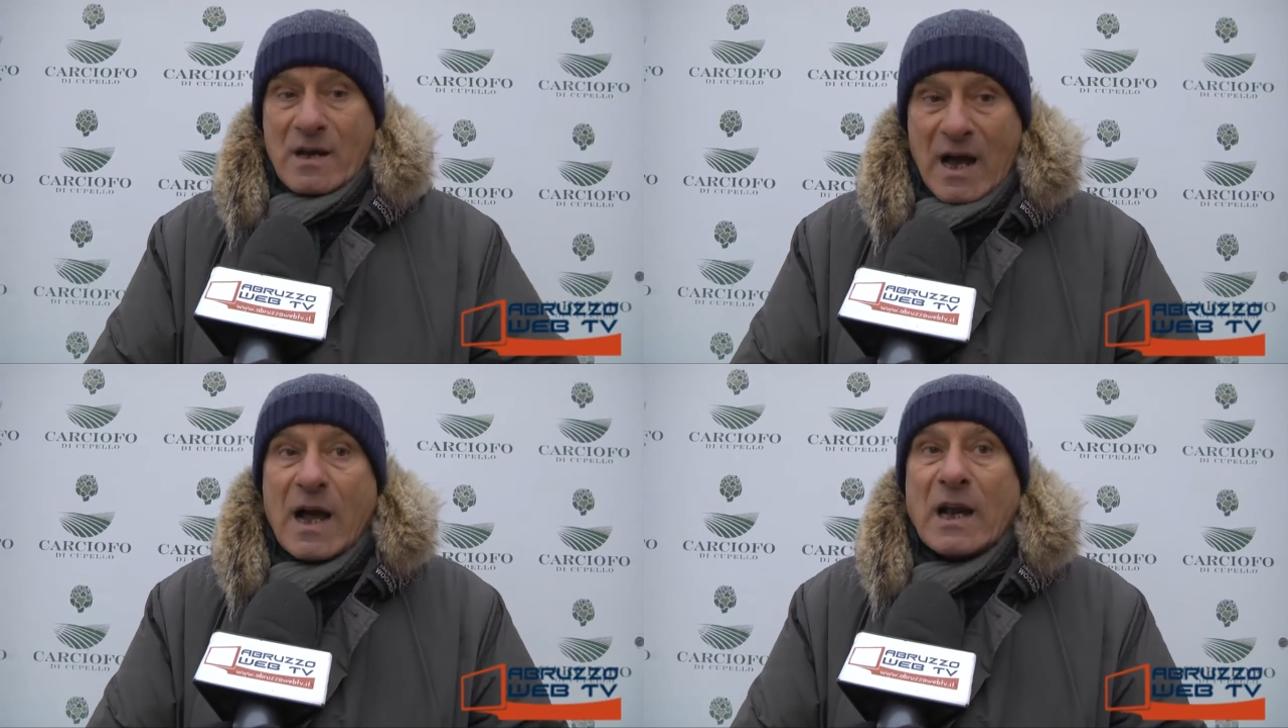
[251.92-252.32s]

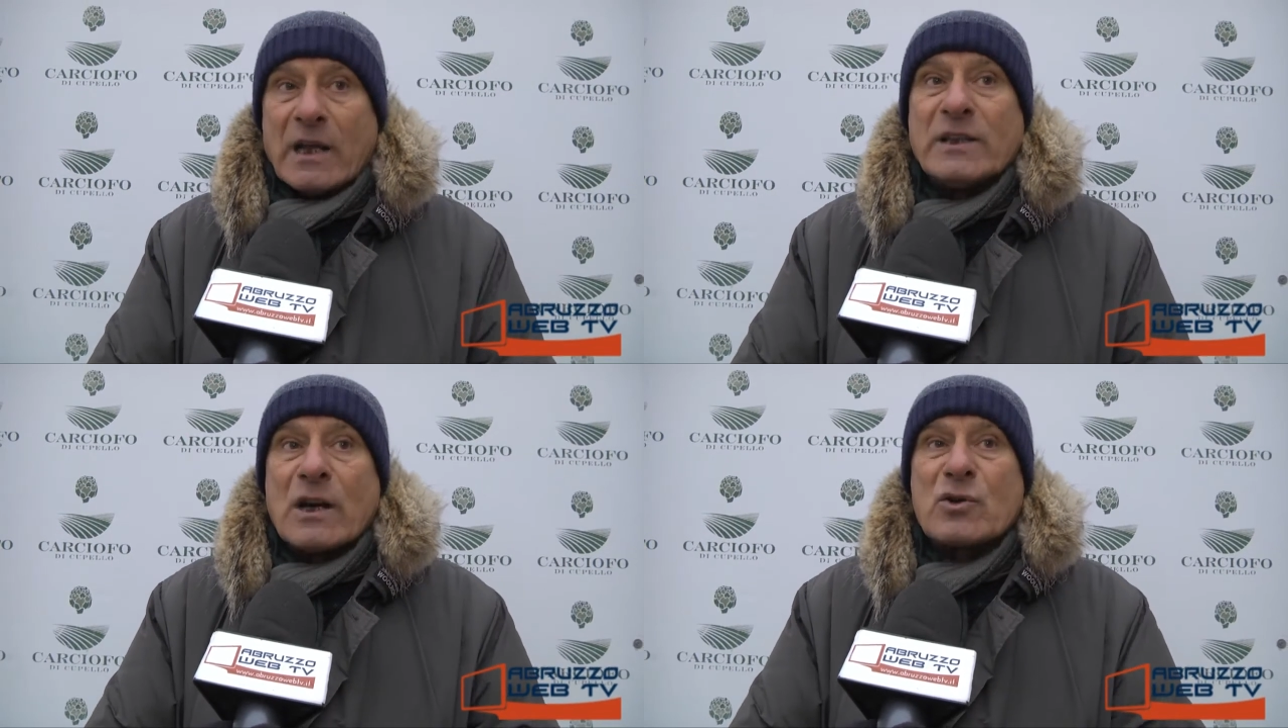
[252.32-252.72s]

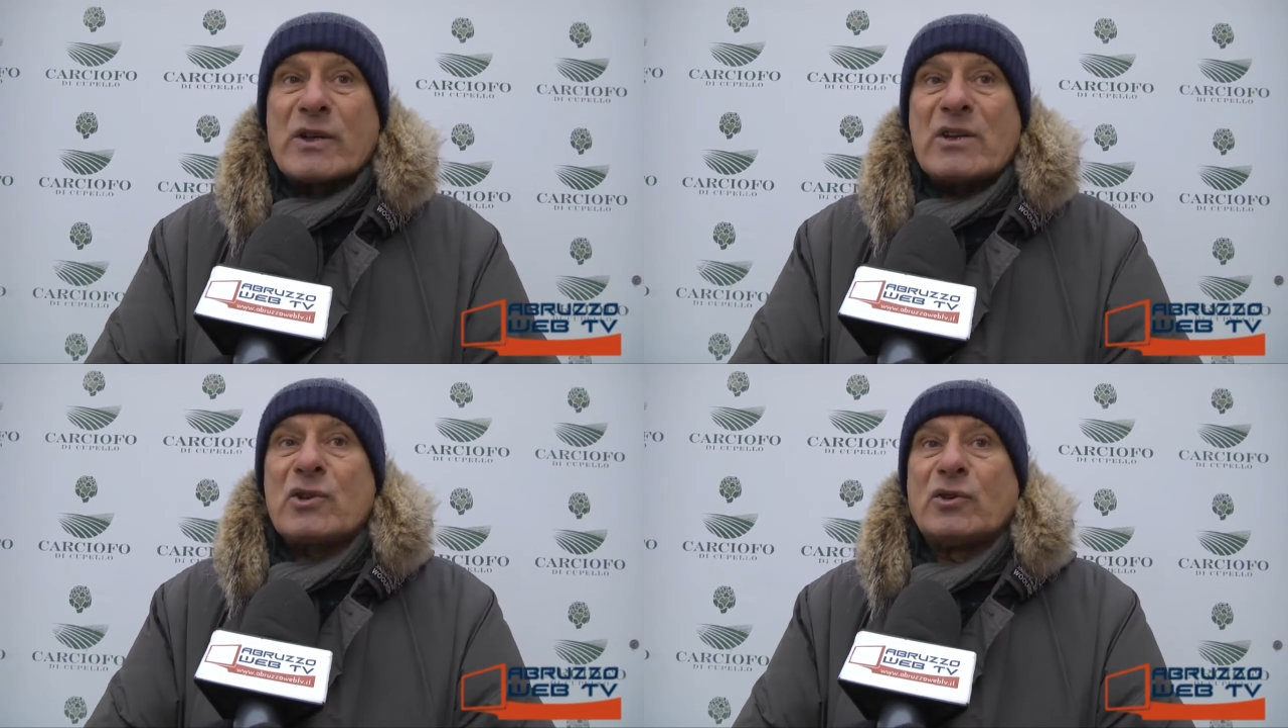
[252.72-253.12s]
eh, dello
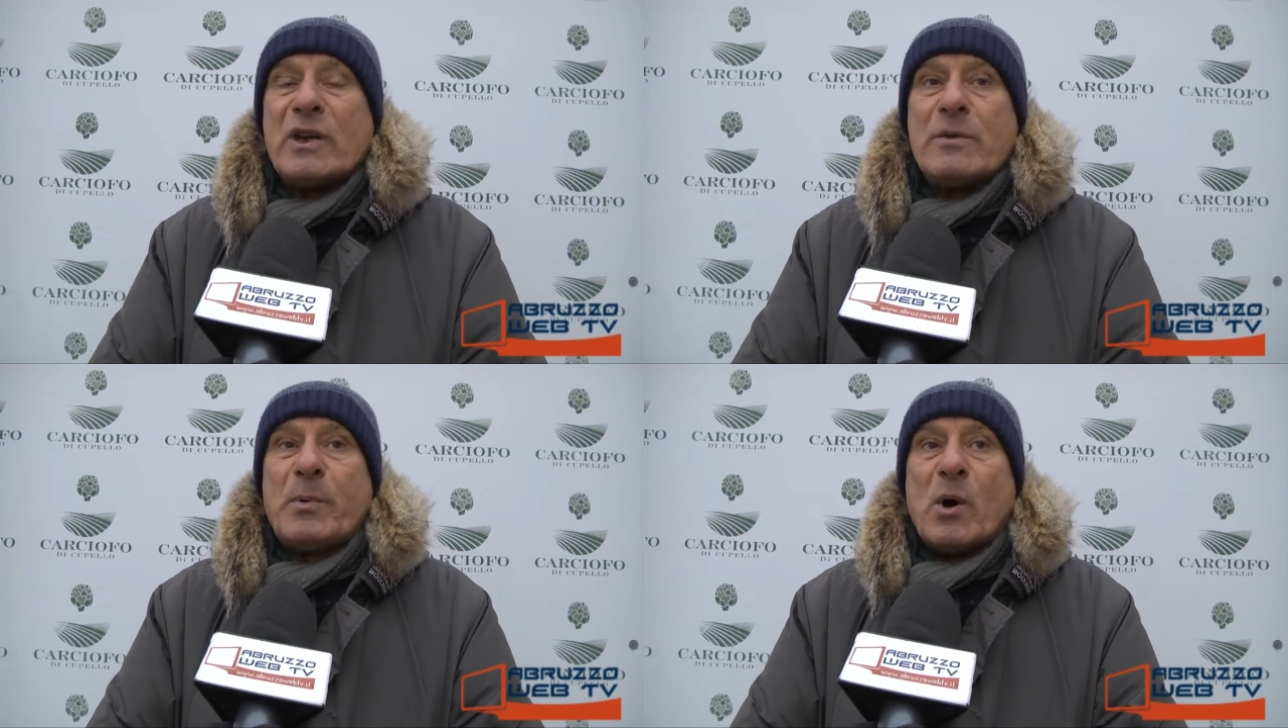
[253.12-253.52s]
stesso
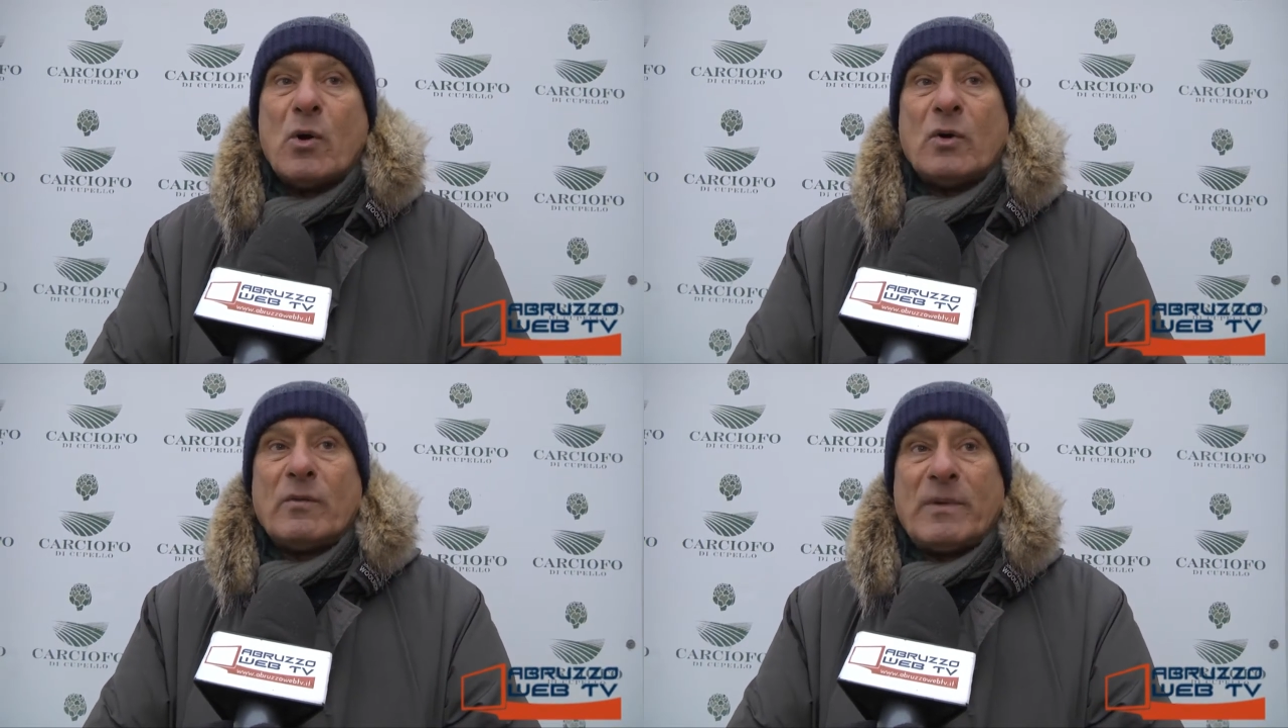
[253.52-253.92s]

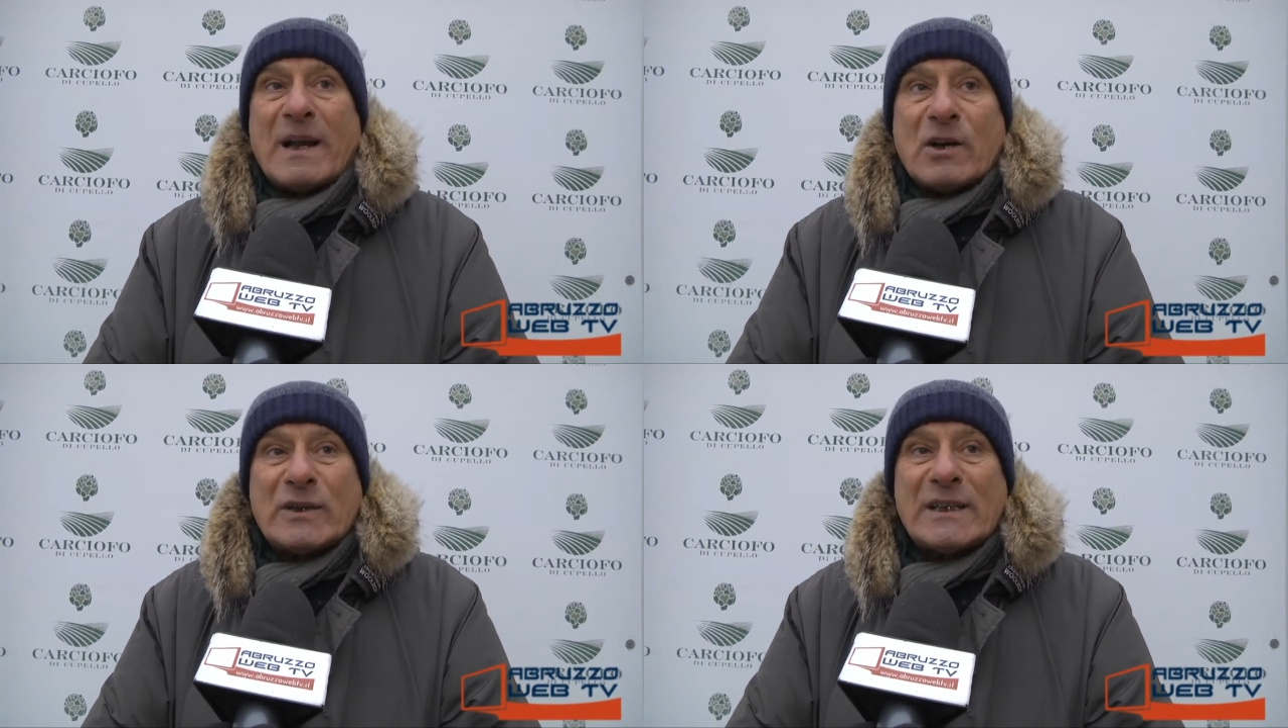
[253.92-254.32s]
tipo, fallo